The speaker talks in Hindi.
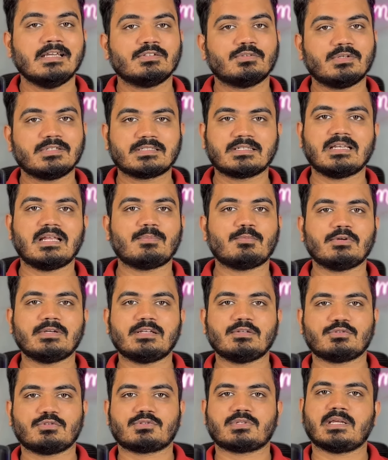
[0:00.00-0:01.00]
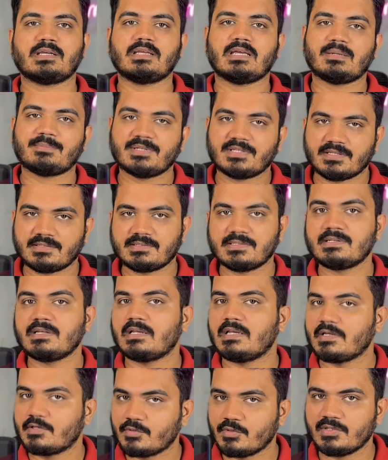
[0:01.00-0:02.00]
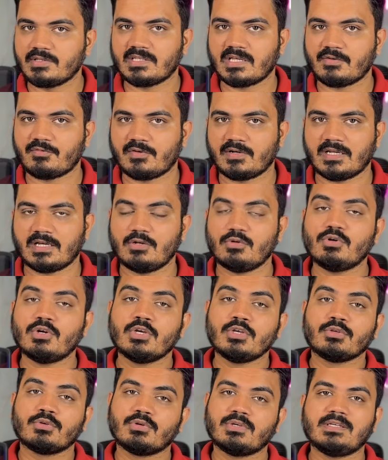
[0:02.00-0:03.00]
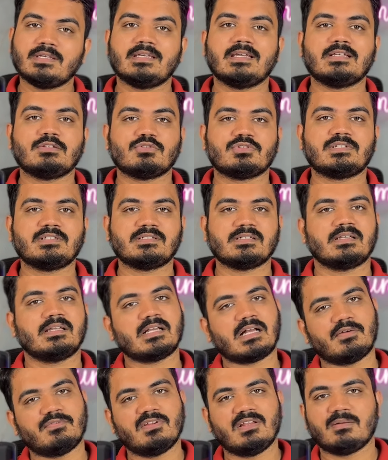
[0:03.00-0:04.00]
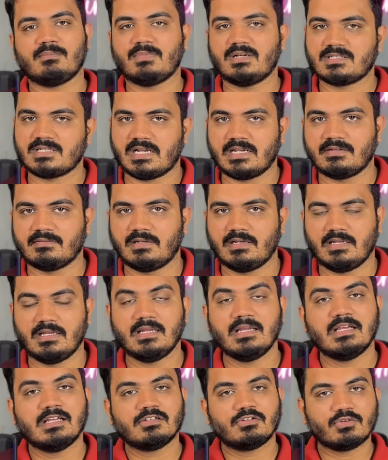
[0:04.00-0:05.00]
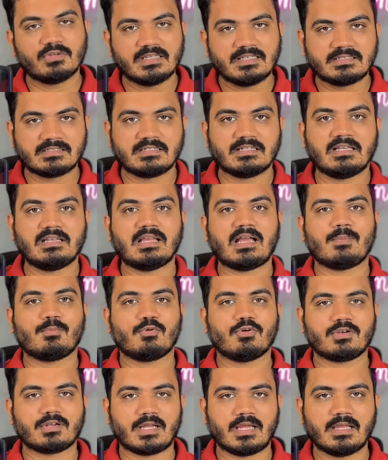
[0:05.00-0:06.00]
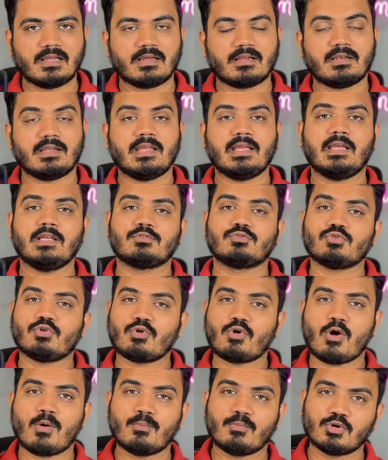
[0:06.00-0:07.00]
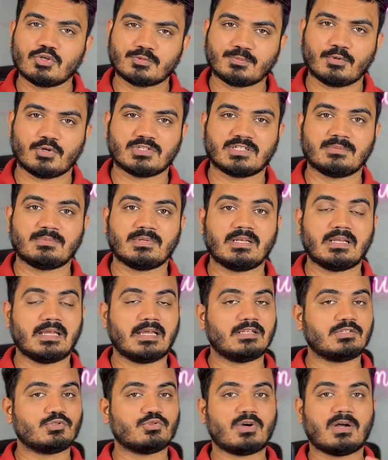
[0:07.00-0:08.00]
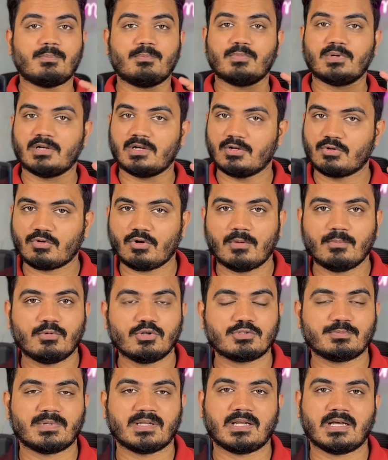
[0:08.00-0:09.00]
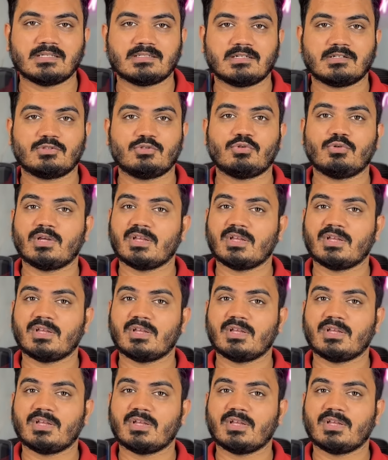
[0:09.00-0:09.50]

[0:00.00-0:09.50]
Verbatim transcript: तो इसके लिए आपको ये नहीं सोचना है कि यार मैं दस दिन के लिए क्यों इतना एफर्ट डालूँ क्योंकि ये जो सीजन है काफ़ी लंबा जाने वाला है तो इसके लिए आपको ट्राई करने हैं कि जो कॉम्बोज पॉसिबल हैं जो आप कॉम्बोज uh, बना सकते हो